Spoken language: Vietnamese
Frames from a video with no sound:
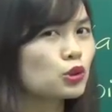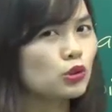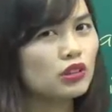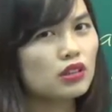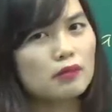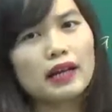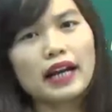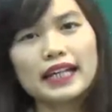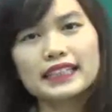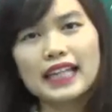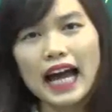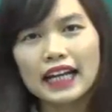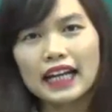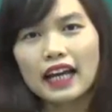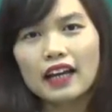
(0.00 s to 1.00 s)
Một số từ bạn hay
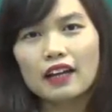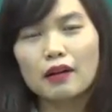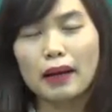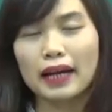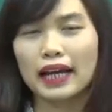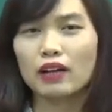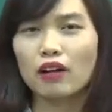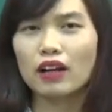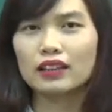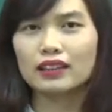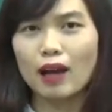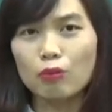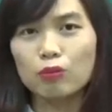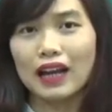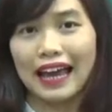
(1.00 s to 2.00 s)
sai này, các bạn hay nói là
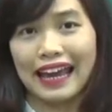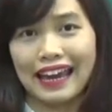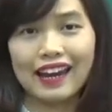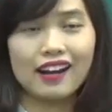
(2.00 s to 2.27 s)
tóc là